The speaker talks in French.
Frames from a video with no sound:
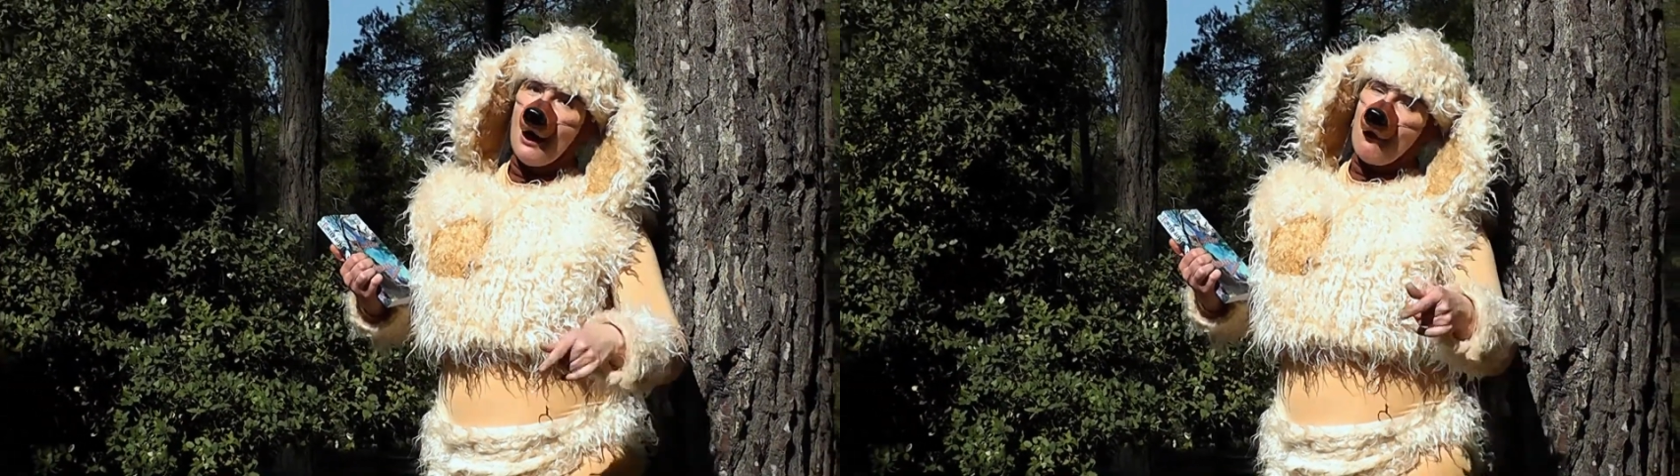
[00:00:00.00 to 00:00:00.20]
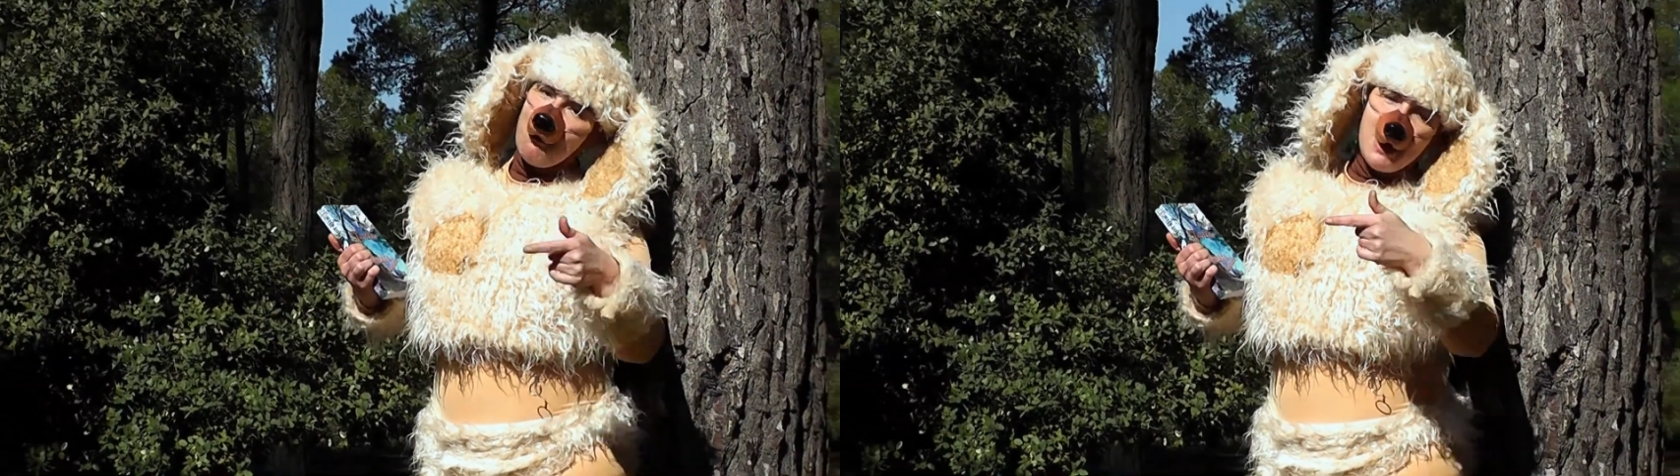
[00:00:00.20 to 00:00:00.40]

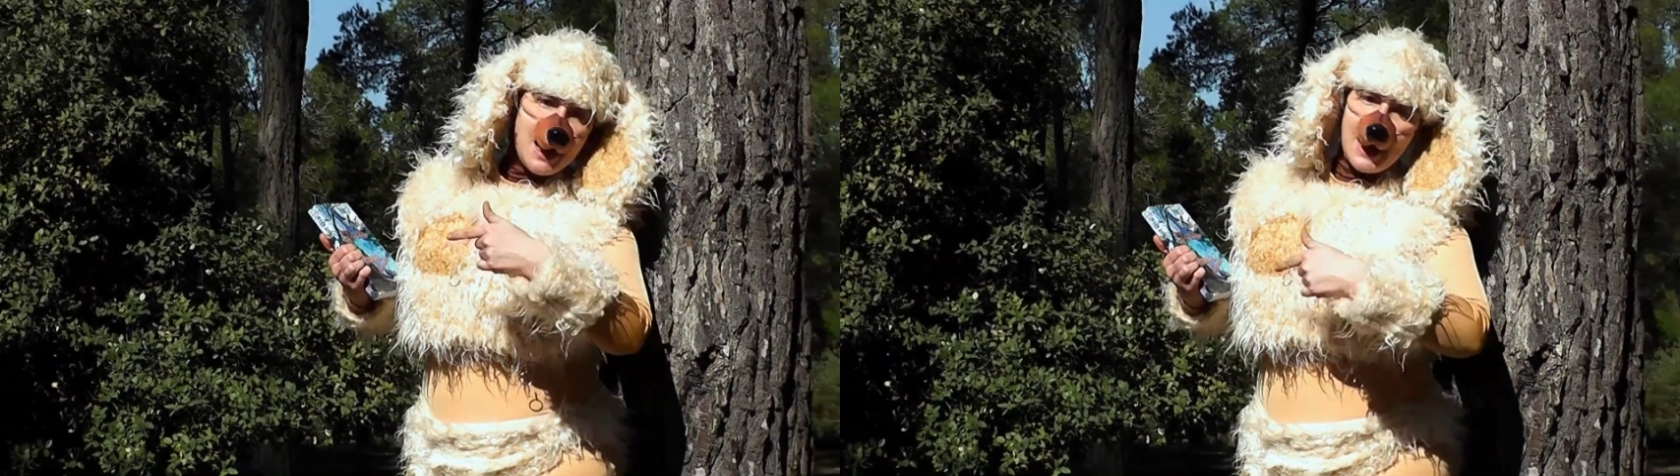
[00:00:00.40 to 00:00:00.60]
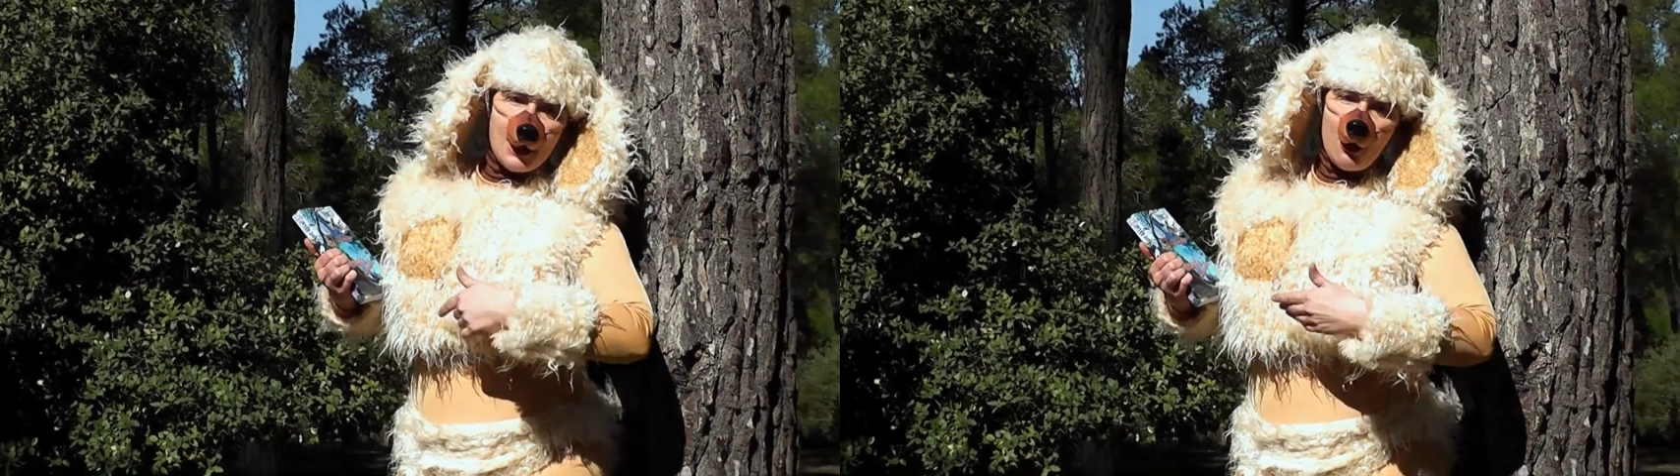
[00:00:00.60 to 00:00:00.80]

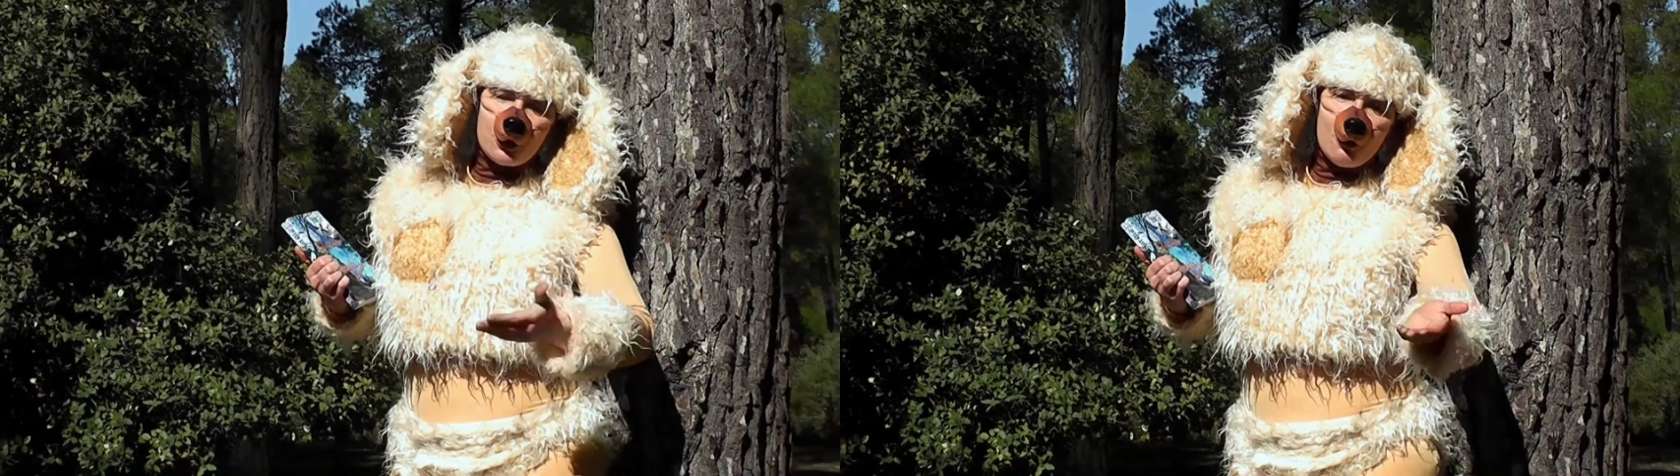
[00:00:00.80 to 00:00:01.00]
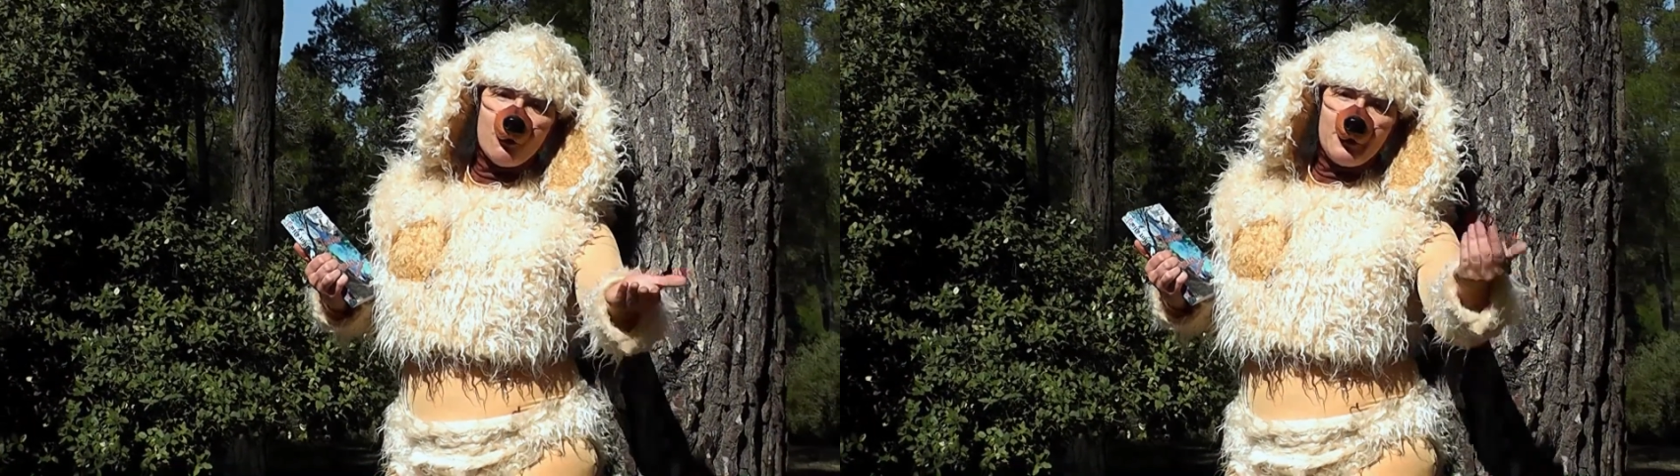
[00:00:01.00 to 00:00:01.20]
Mais
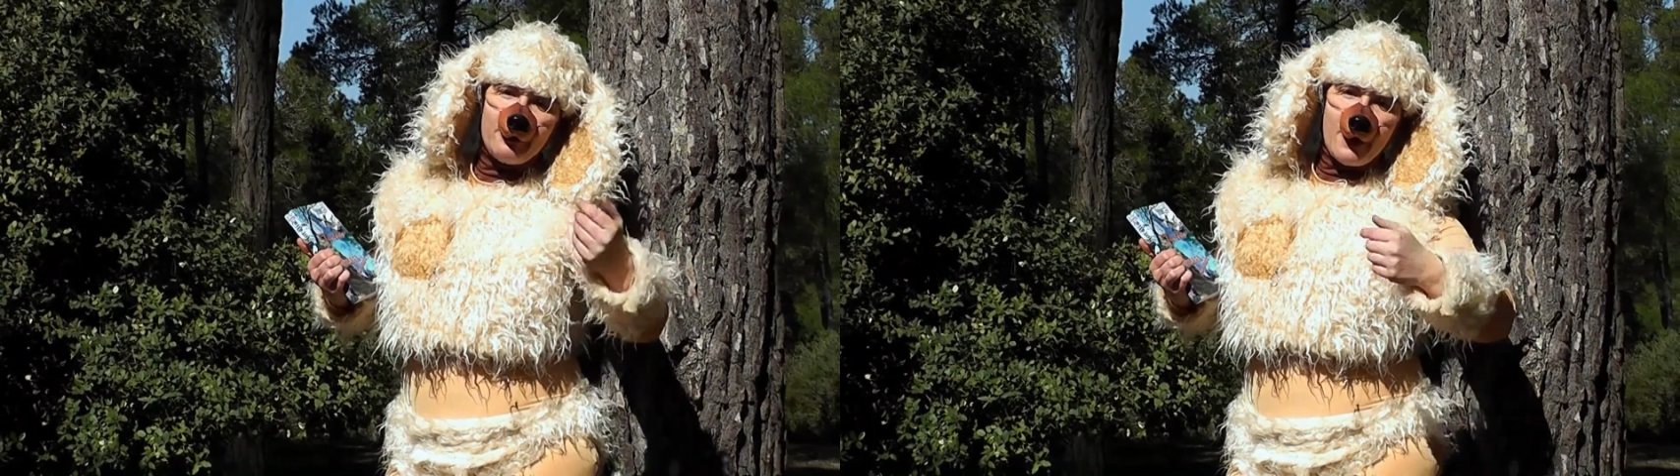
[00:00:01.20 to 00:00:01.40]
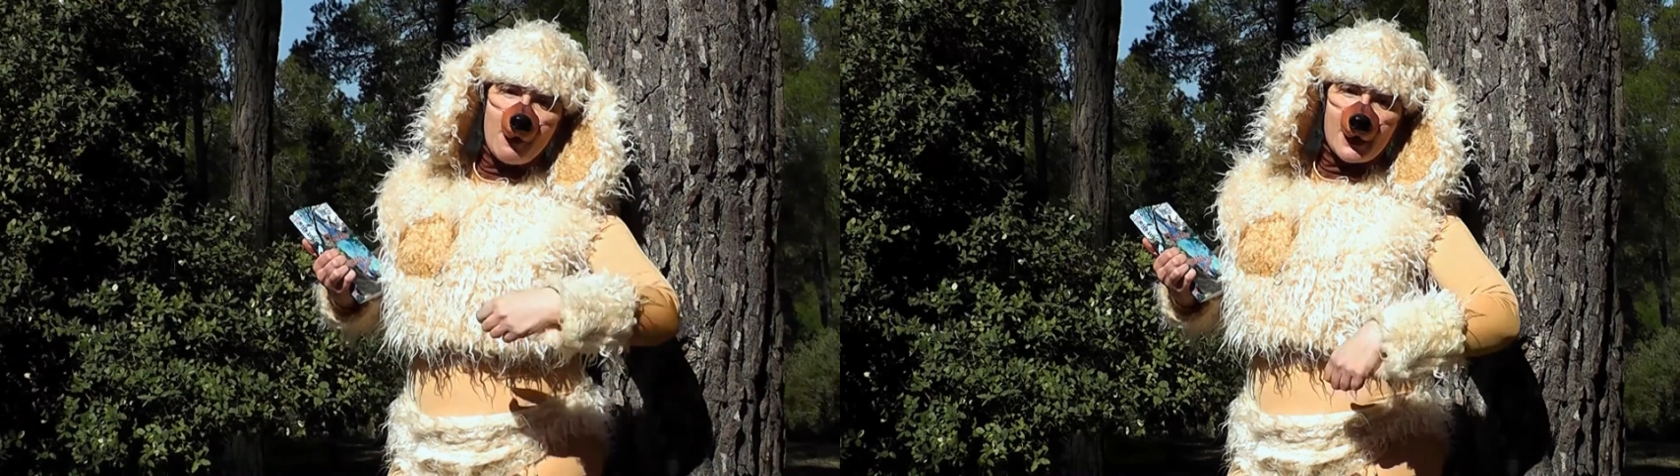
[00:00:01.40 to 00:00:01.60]
lorsque vous
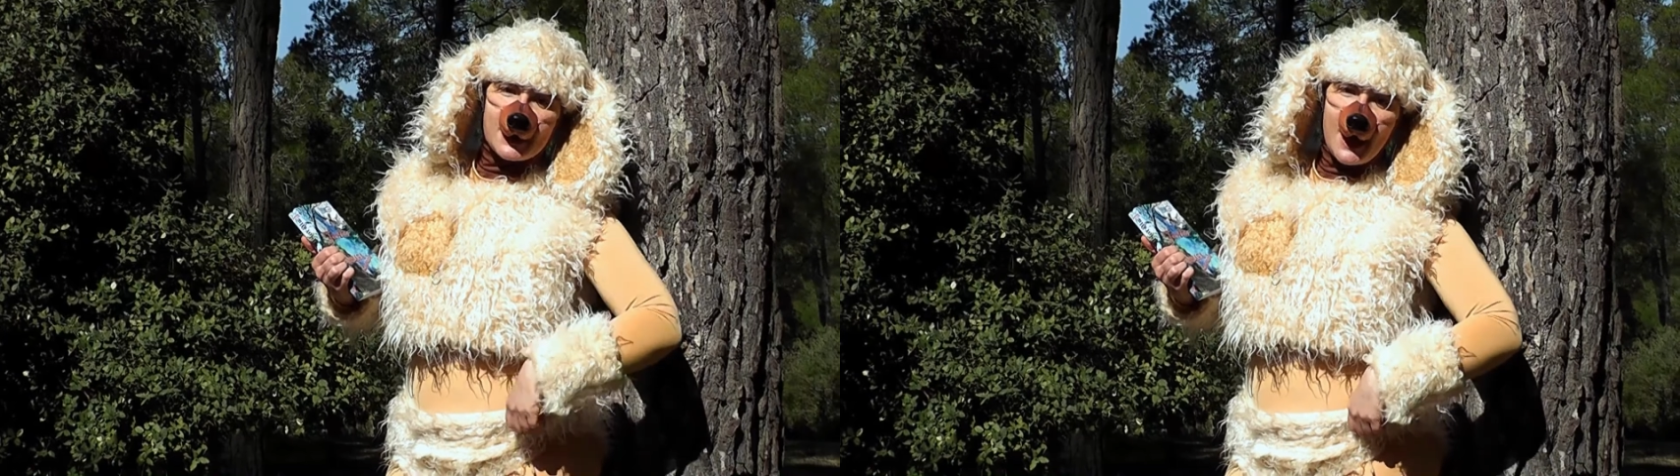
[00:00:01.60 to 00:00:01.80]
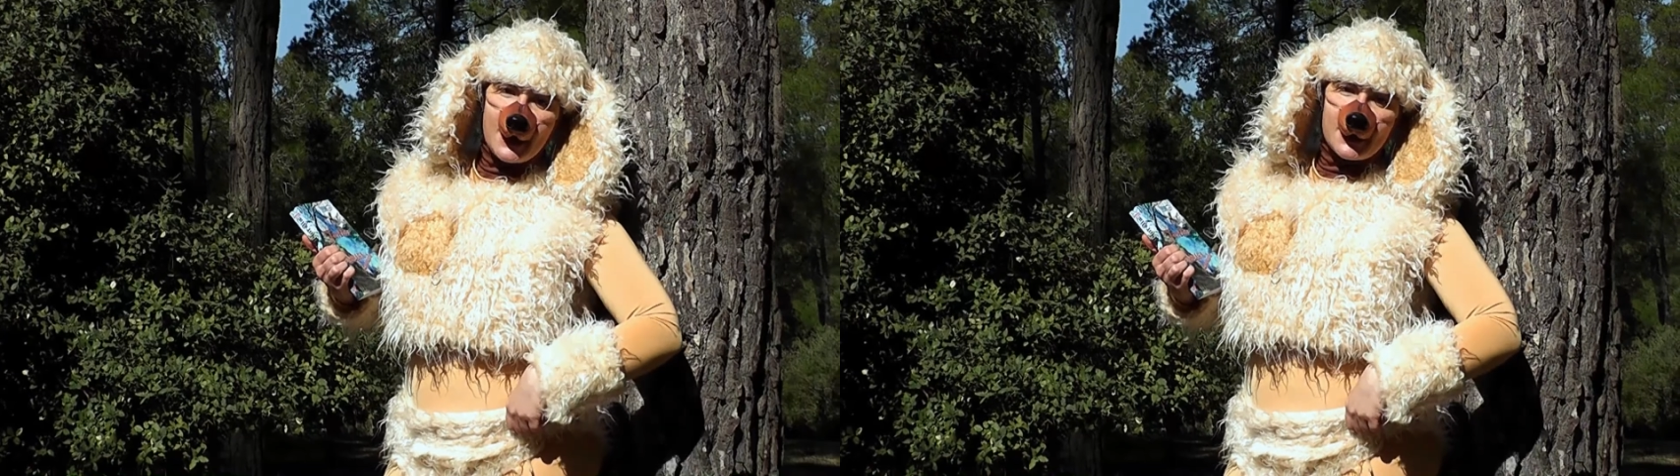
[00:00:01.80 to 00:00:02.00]
vivez à
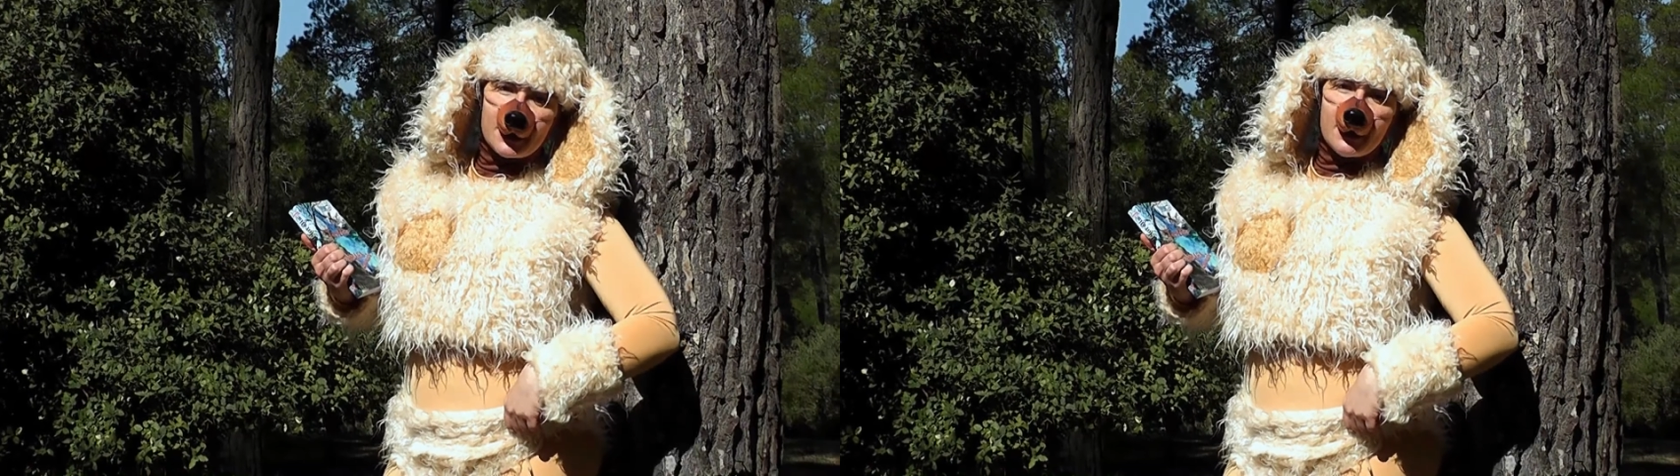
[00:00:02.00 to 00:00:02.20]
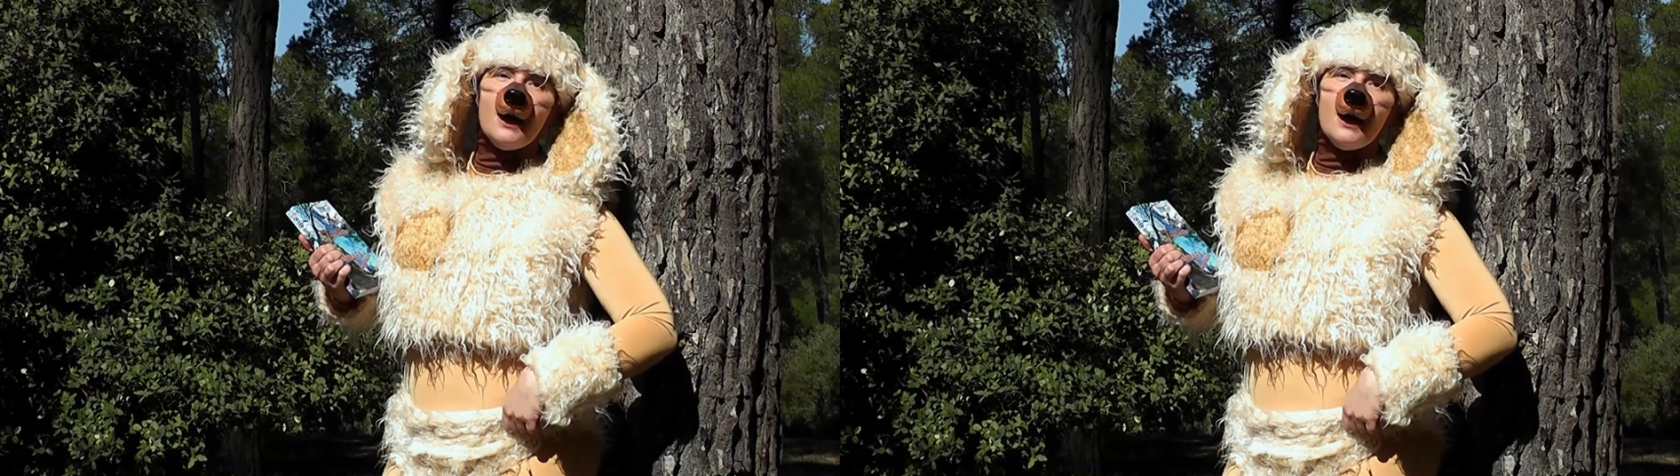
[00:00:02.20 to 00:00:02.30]
Marseille